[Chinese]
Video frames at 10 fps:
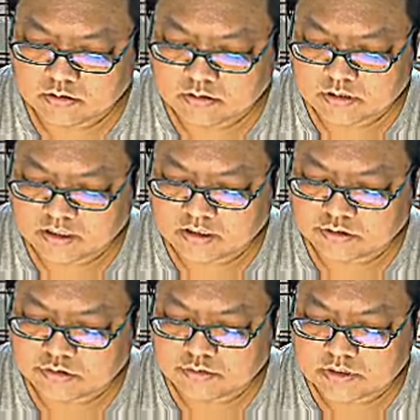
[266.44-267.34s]
整个
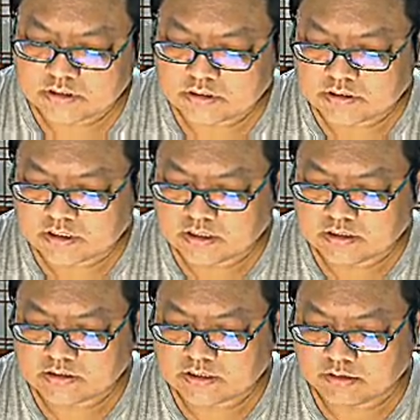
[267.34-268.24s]
数字是这
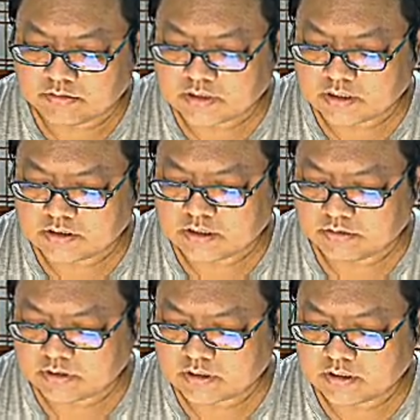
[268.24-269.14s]
个小于这个小于
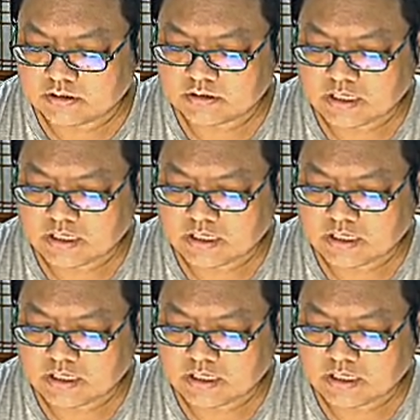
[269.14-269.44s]
这个，